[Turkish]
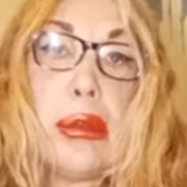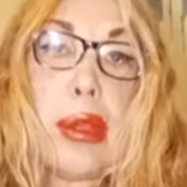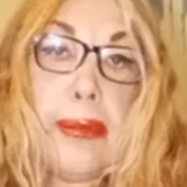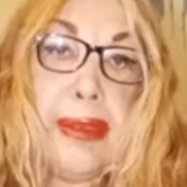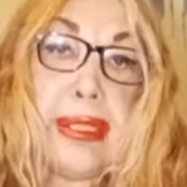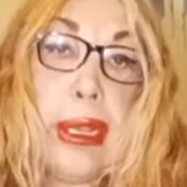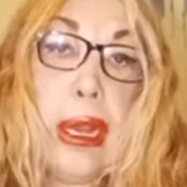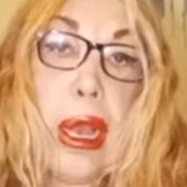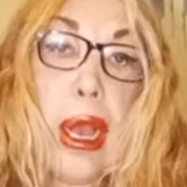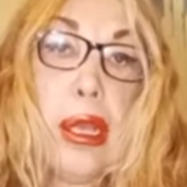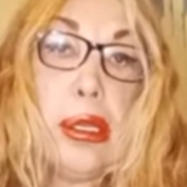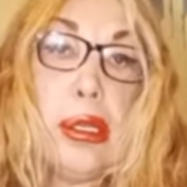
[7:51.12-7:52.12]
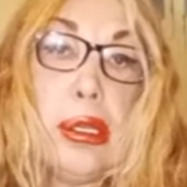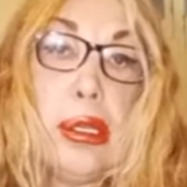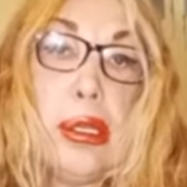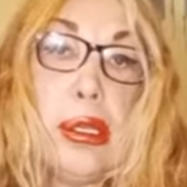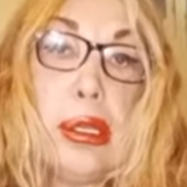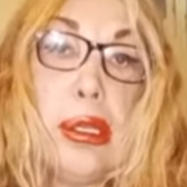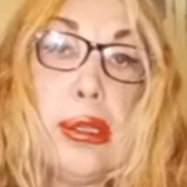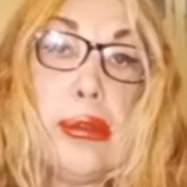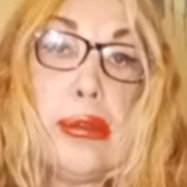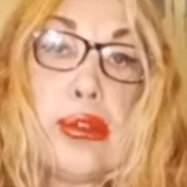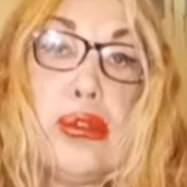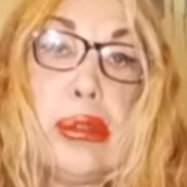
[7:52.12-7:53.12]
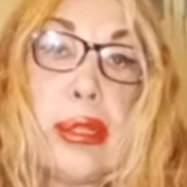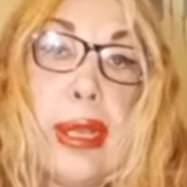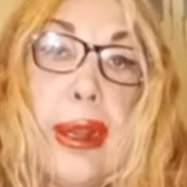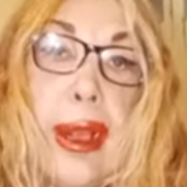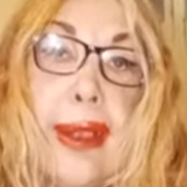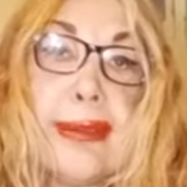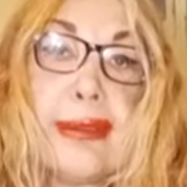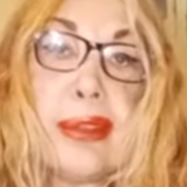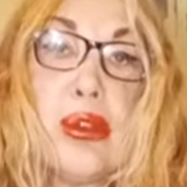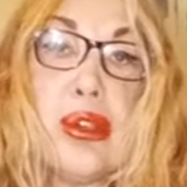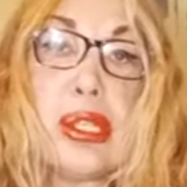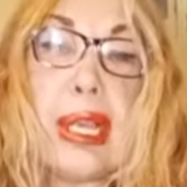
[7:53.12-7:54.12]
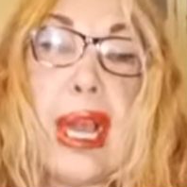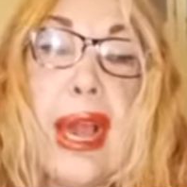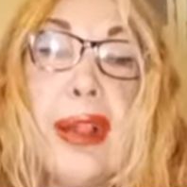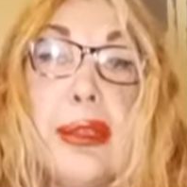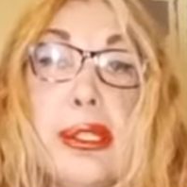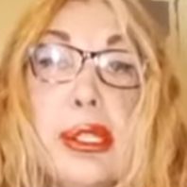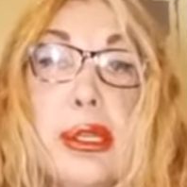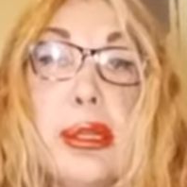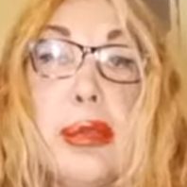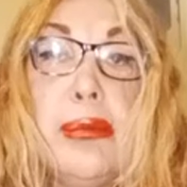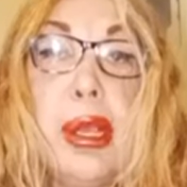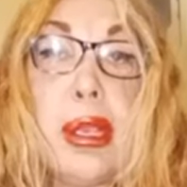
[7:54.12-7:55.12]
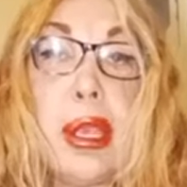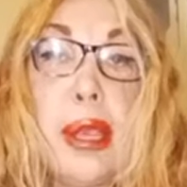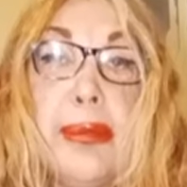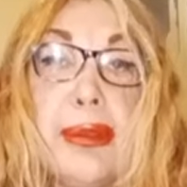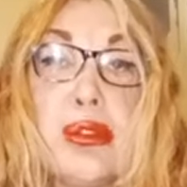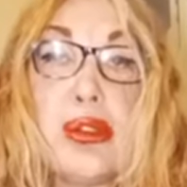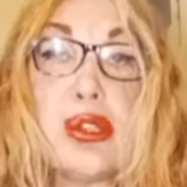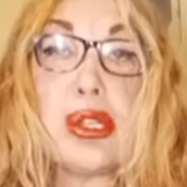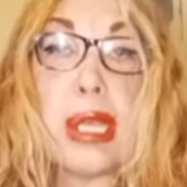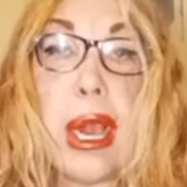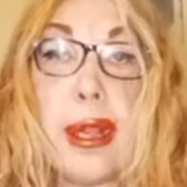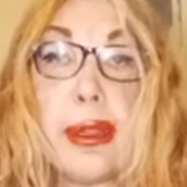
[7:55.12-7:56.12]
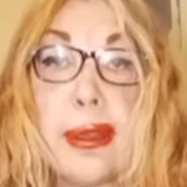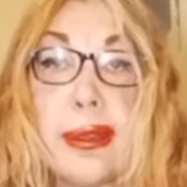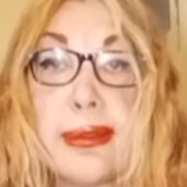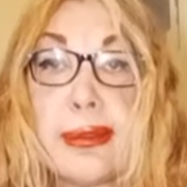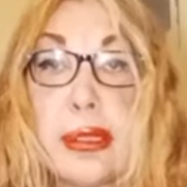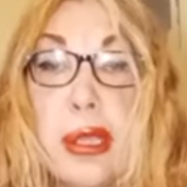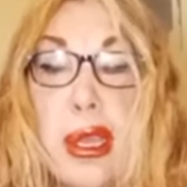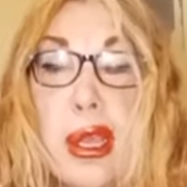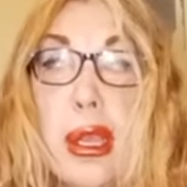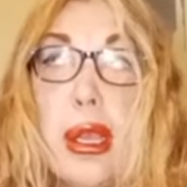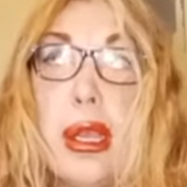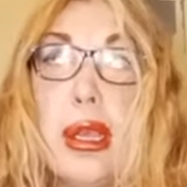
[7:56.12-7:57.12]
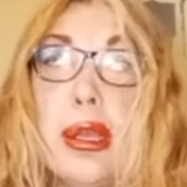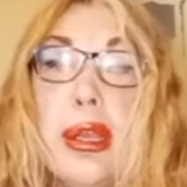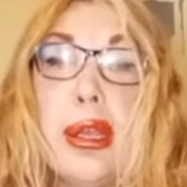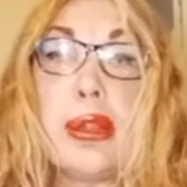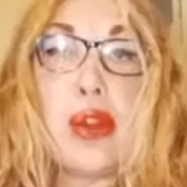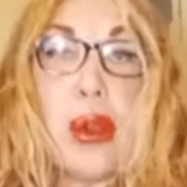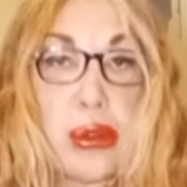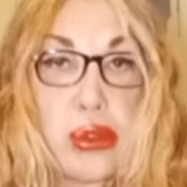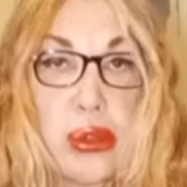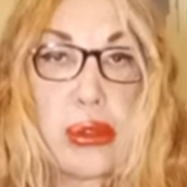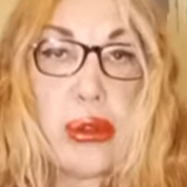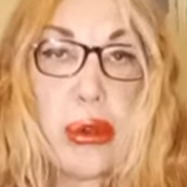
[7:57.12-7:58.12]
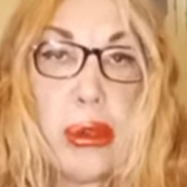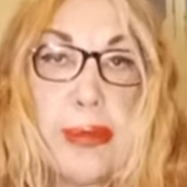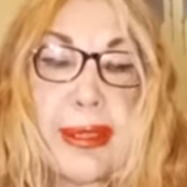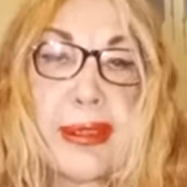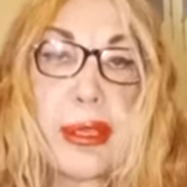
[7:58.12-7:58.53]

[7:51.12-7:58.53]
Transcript: mesela e, Sultan Ays'te hoş geldin canım. Hepiniz hoş geldiniz e, dört doktor olması